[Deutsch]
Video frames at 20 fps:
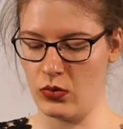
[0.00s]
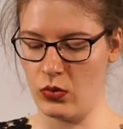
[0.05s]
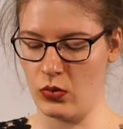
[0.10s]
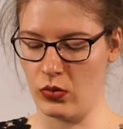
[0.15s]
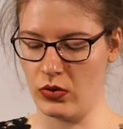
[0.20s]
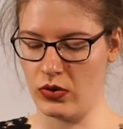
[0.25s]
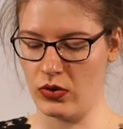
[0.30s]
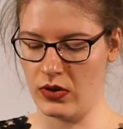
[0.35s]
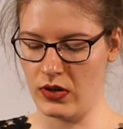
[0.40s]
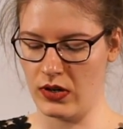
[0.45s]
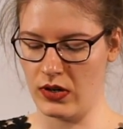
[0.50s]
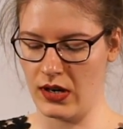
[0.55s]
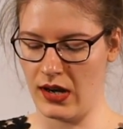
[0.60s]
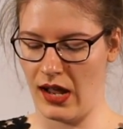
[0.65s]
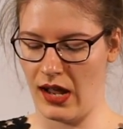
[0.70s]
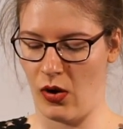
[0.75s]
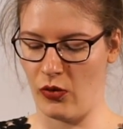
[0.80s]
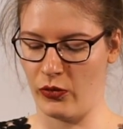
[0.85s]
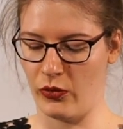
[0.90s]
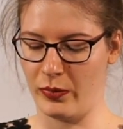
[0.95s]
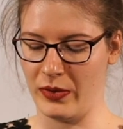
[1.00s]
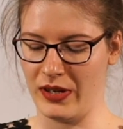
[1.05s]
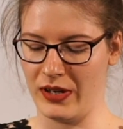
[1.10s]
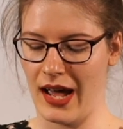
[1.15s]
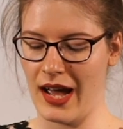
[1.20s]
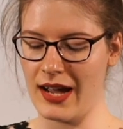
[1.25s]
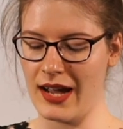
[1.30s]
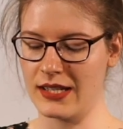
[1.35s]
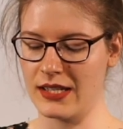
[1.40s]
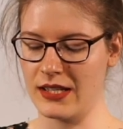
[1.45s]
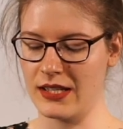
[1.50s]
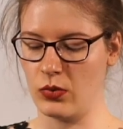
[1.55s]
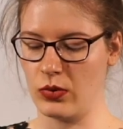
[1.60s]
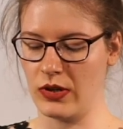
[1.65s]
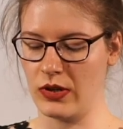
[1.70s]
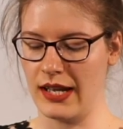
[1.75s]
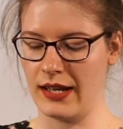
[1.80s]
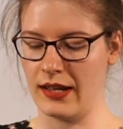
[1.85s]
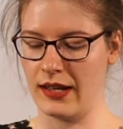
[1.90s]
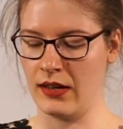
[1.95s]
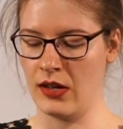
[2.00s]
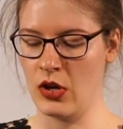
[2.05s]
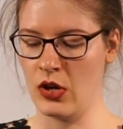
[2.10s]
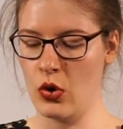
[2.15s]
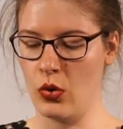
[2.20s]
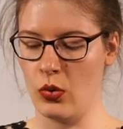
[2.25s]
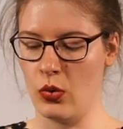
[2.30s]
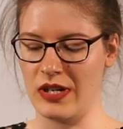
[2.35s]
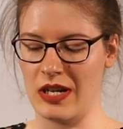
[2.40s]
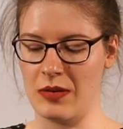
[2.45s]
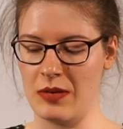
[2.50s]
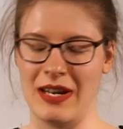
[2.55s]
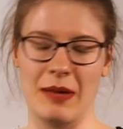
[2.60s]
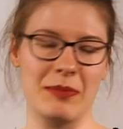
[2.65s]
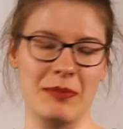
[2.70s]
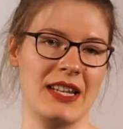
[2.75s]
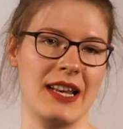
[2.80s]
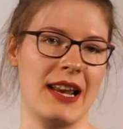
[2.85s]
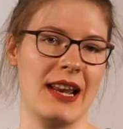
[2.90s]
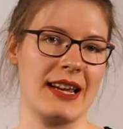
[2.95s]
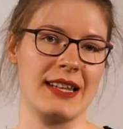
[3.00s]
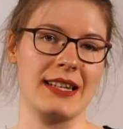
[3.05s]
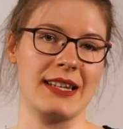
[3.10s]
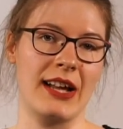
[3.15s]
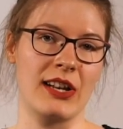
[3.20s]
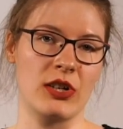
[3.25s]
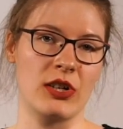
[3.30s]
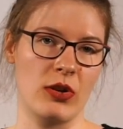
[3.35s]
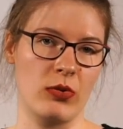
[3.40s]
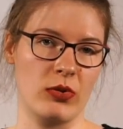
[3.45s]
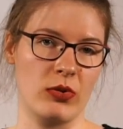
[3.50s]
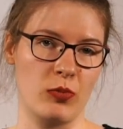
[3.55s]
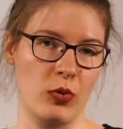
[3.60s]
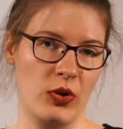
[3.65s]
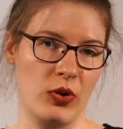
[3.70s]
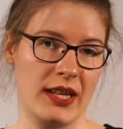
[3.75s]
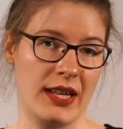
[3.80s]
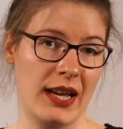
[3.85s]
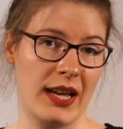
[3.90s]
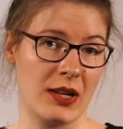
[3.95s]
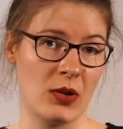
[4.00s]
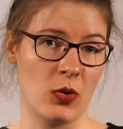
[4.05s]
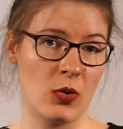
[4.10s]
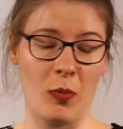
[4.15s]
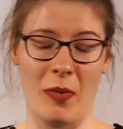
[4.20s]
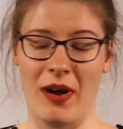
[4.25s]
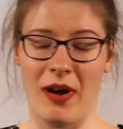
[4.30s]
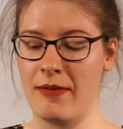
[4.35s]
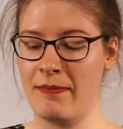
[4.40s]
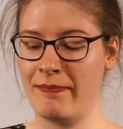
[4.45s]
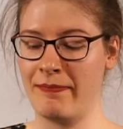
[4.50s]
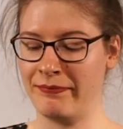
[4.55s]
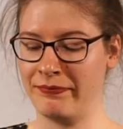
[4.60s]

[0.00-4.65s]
unten auf Benachrichtigung klicken und damit habt ihr die gleichen Einstellungsmöglichkeiten nochmal.